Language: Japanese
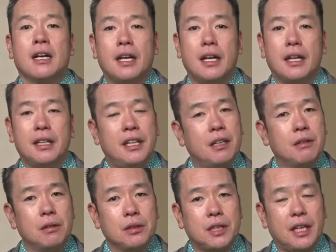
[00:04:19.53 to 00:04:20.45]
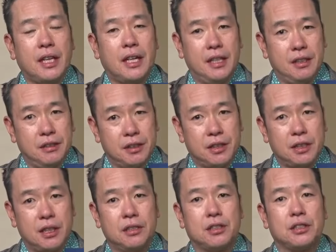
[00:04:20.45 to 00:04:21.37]
えー、2号艇が井口
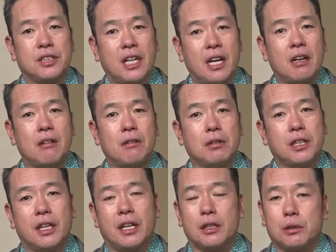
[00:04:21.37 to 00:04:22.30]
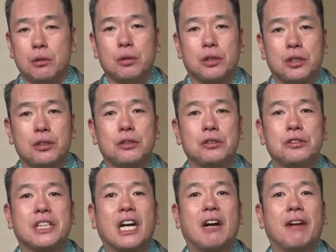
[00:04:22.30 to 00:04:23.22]
選手、3号艇が同期の
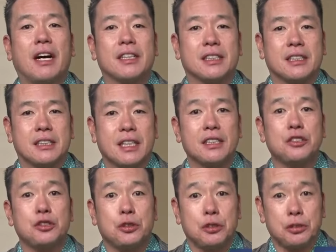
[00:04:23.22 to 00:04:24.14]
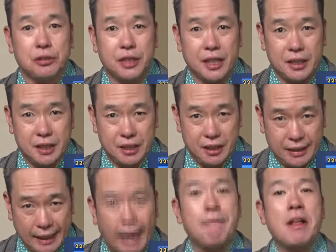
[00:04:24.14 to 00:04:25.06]
湯川選手で
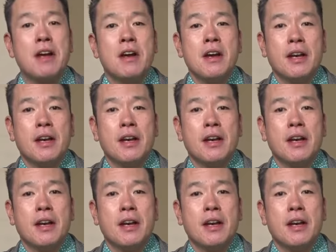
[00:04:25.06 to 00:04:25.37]
した。